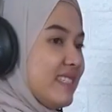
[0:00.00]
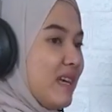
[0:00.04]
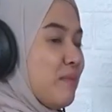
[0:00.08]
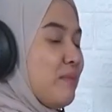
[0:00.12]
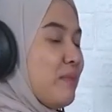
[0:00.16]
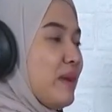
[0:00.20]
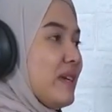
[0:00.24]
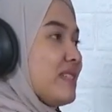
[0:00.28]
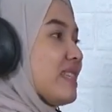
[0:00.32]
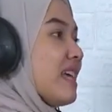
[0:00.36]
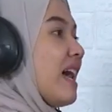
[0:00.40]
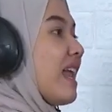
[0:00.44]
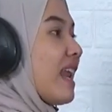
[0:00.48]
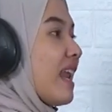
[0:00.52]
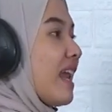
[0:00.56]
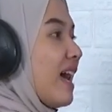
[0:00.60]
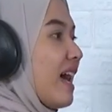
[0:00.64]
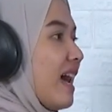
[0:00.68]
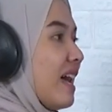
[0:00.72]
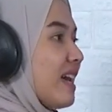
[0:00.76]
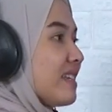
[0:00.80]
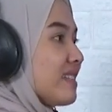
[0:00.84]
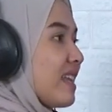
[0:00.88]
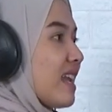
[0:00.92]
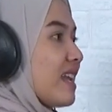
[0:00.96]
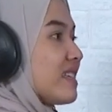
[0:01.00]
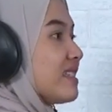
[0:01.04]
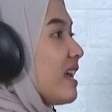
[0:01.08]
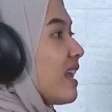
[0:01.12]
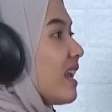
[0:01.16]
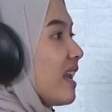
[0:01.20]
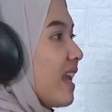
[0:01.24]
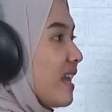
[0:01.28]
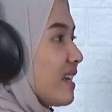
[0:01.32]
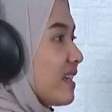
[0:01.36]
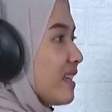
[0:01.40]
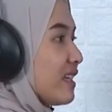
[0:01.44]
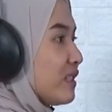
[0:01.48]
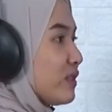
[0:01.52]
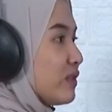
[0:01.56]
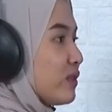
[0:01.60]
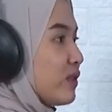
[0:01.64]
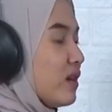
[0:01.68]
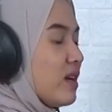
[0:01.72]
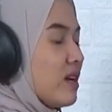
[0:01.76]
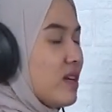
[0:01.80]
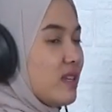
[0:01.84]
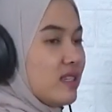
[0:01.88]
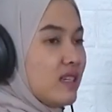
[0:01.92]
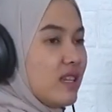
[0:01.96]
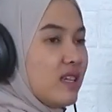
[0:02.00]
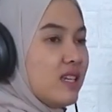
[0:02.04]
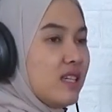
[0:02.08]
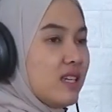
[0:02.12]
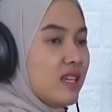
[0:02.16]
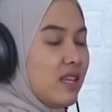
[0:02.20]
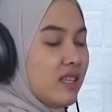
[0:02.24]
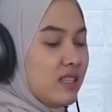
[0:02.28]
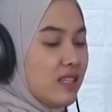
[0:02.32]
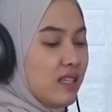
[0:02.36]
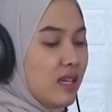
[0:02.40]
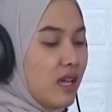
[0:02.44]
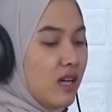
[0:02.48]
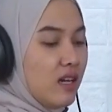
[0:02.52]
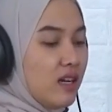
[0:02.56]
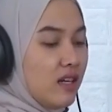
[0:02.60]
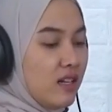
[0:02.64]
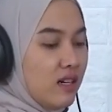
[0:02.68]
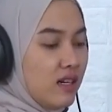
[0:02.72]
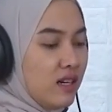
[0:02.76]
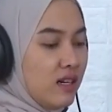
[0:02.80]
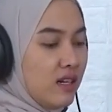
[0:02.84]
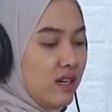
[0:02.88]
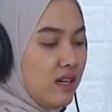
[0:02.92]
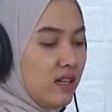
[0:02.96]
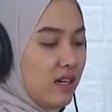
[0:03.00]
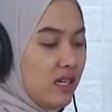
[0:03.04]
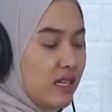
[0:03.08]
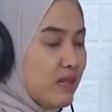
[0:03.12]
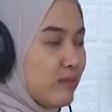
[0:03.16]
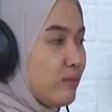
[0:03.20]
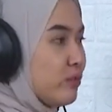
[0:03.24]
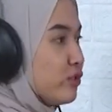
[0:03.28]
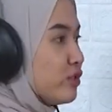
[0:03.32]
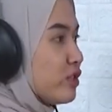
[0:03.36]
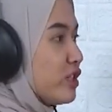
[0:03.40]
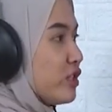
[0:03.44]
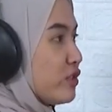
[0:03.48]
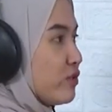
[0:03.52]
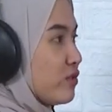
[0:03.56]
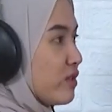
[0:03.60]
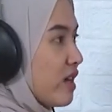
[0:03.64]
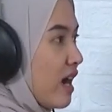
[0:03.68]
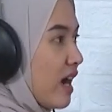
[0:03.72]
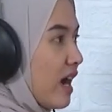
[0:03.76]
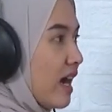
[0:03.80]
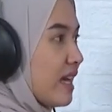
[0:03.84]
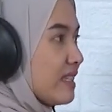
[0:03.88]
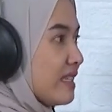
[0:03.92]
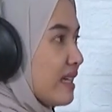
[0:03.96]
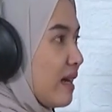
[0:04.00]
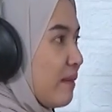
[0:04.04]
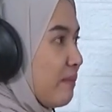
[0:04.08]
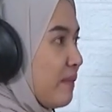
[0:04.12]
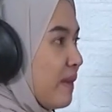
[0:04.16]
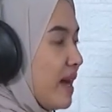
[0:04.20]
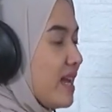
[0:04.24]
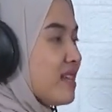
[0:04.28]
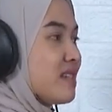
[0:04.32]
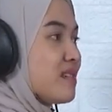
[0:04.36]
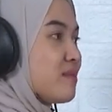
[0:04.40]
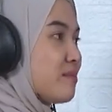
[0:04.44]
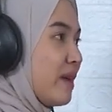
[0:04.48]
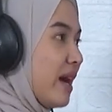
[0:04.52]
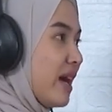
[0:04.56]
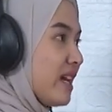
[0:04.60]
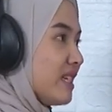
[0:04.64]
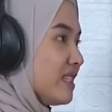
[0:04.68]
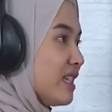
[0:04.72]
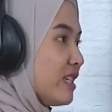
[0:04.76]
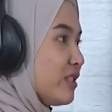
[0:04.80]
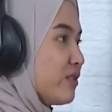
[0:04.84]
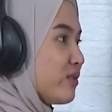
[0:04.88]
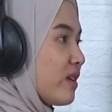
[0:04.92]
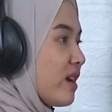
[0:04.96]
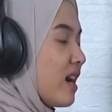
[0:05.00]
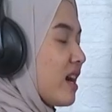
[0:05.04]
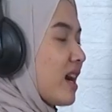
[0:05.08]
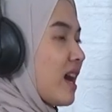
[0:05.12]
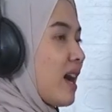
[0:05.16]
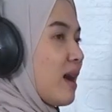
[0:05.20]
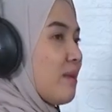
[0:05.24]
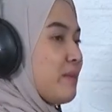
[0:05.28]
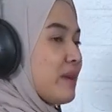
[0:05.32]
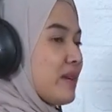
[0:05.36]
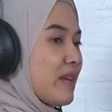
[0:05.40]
sampai salah salah jalan gitu jadi nanti uh, ibunya juga nggak nyaman bayinya juga nggak